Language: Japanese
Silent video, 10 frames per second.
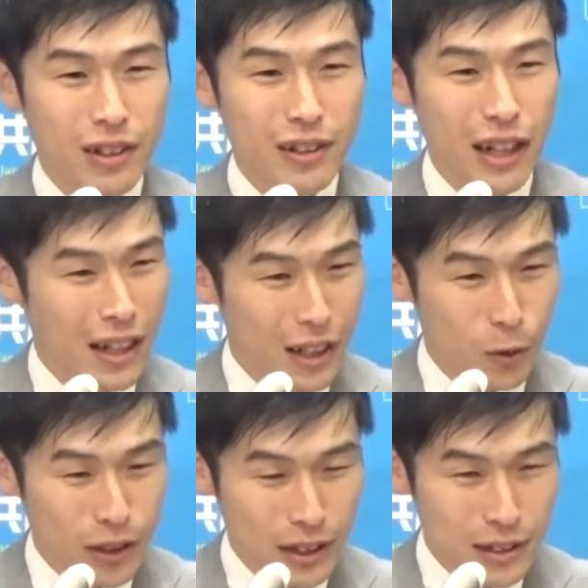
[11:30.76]
何らか
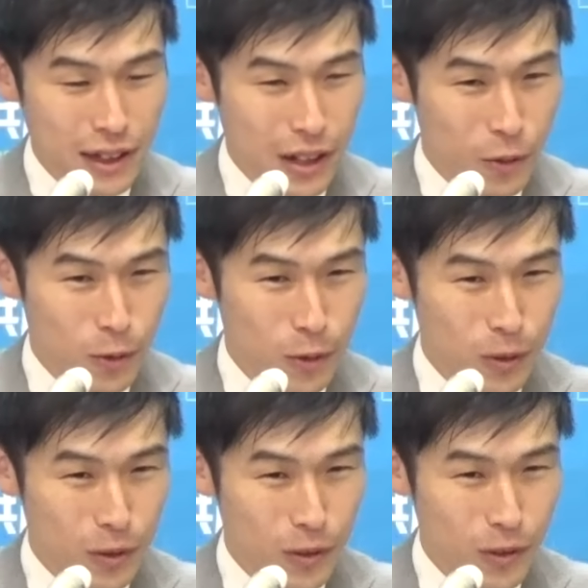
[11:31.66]
の形で連
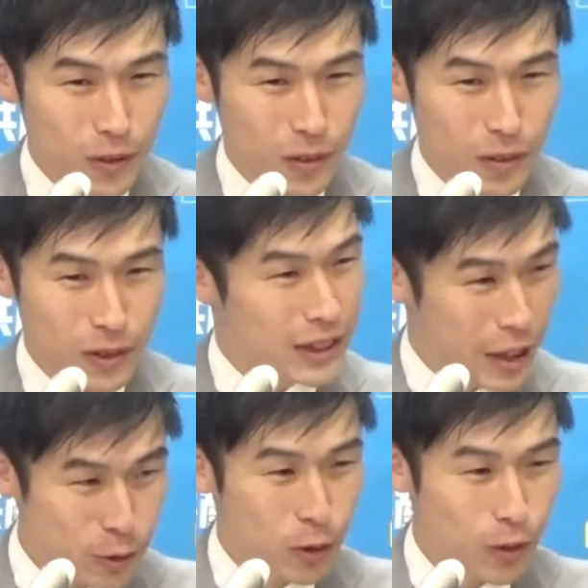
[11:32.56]
合して
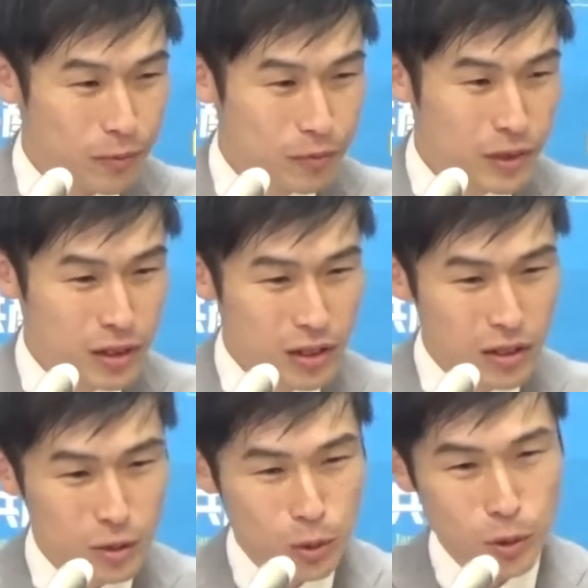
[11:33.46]
いくと
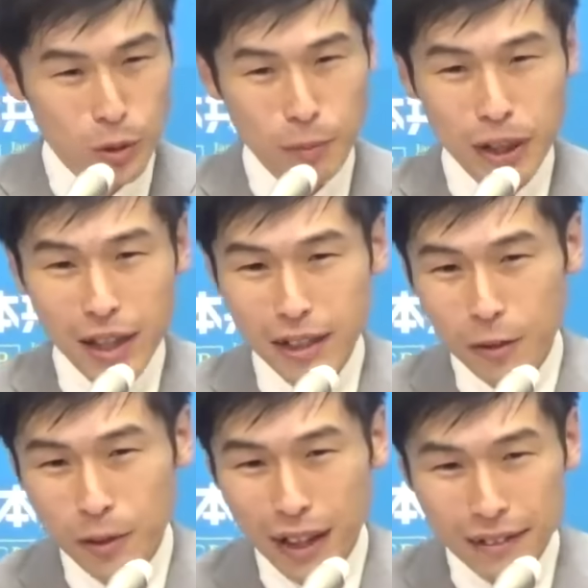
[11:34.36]
いうことを述べられた
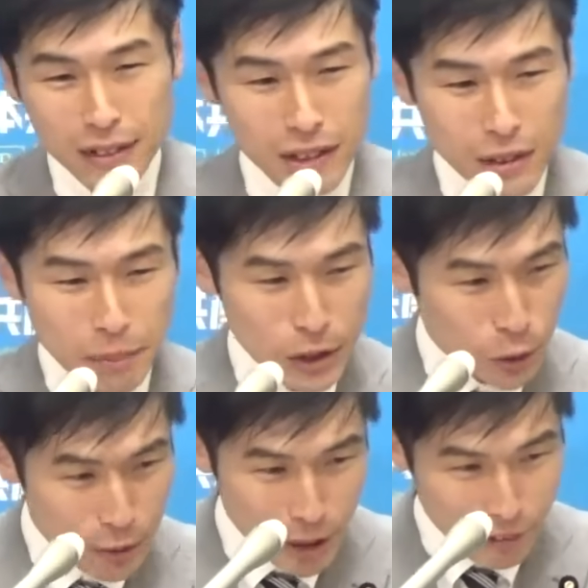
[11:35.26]
のは、まあ、そ
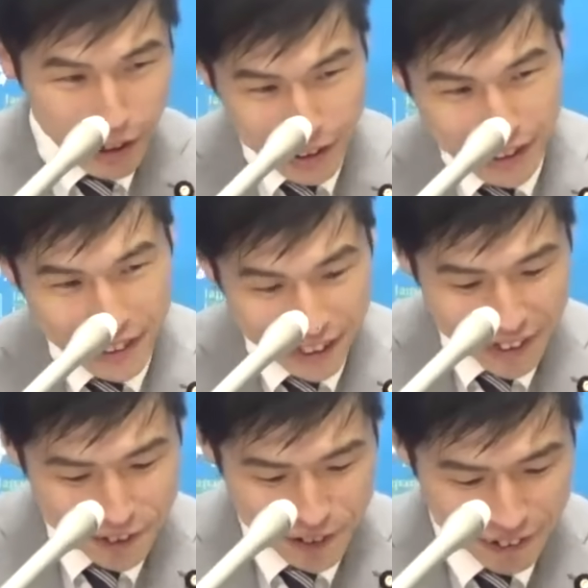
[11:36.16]
の意味では一貫され
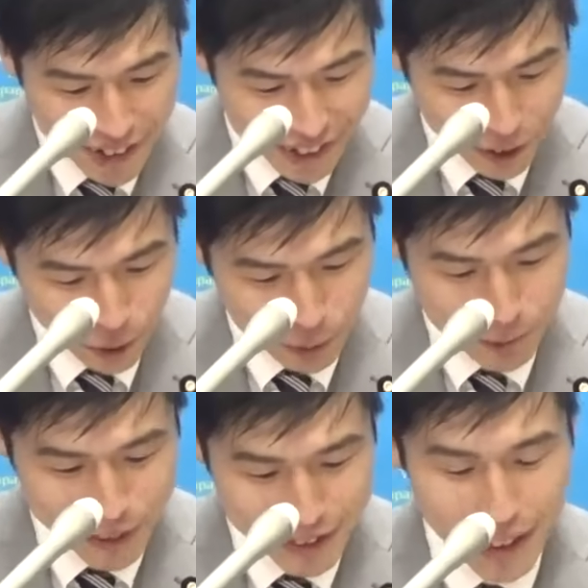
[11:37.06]
ているんではないかと思
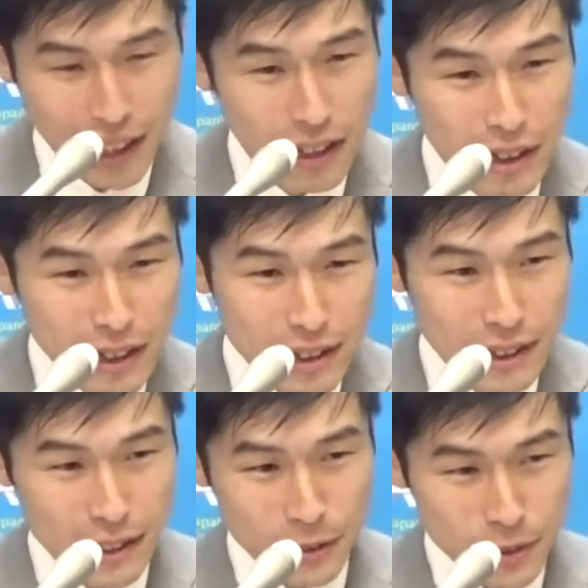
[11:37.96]
いますが
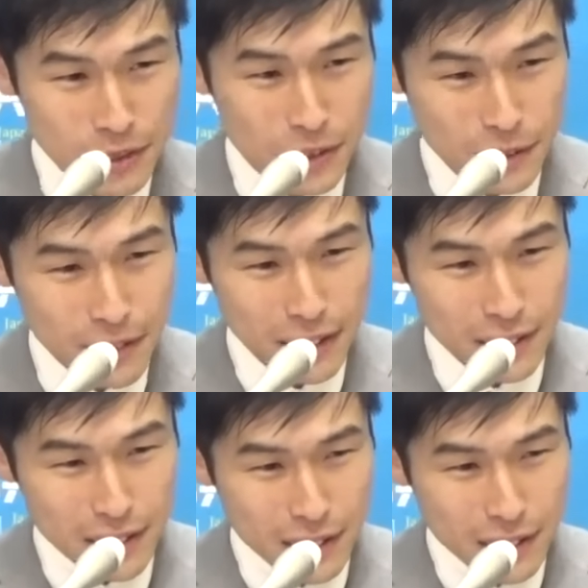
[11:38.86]
ただ要するにそれは